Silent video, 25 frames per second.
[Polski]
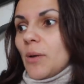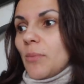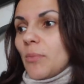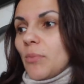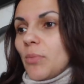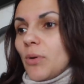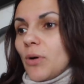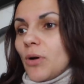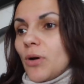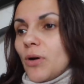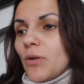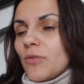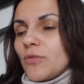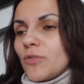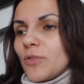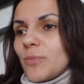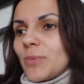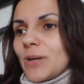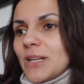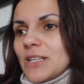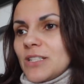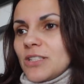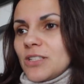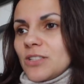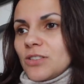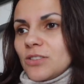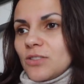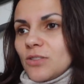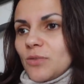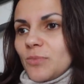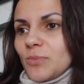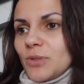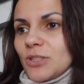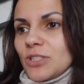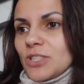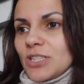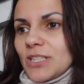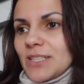bo wyobraźcie
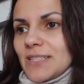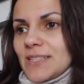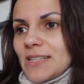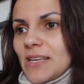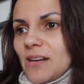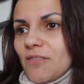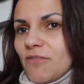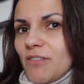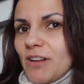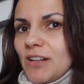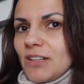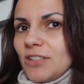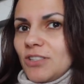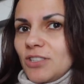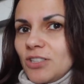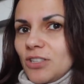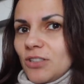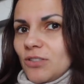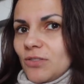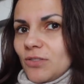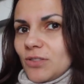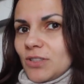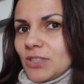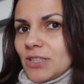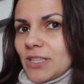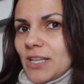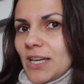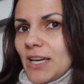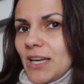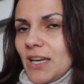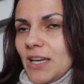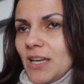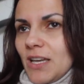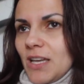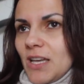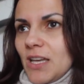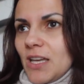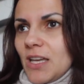sobie, że zarwaliście nockę,